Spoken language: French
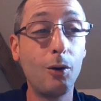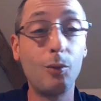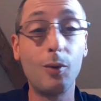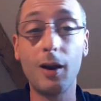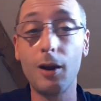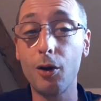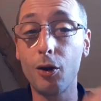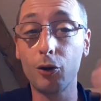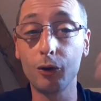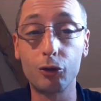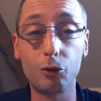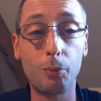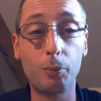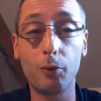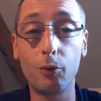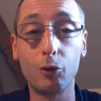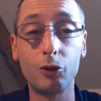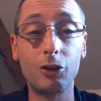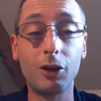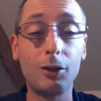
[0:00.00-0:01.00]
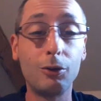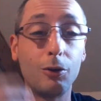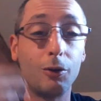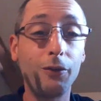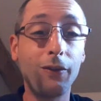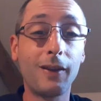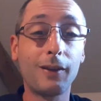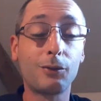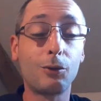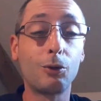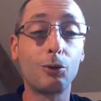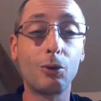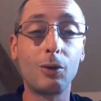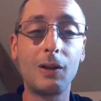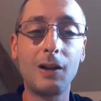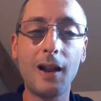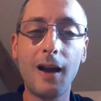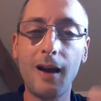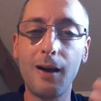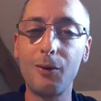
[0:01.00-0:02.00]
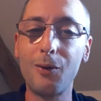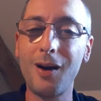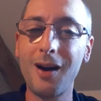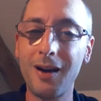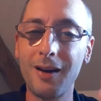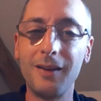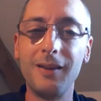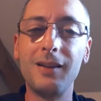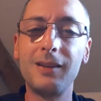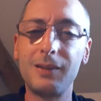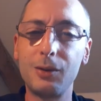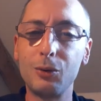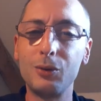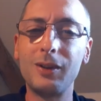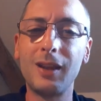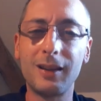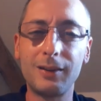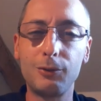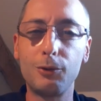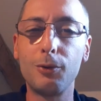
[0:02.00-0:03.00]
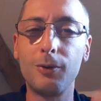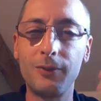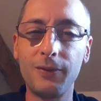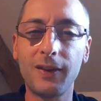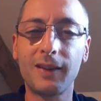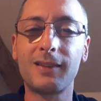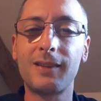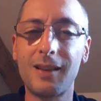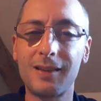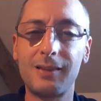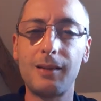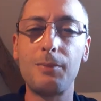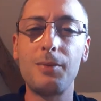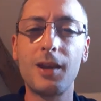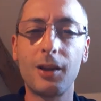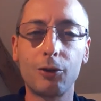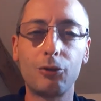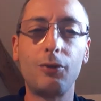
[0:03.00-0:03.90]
Ou alors, je projette de faire ce truc-là. Waouh, c'est audacieux de faire ça. C'est bien.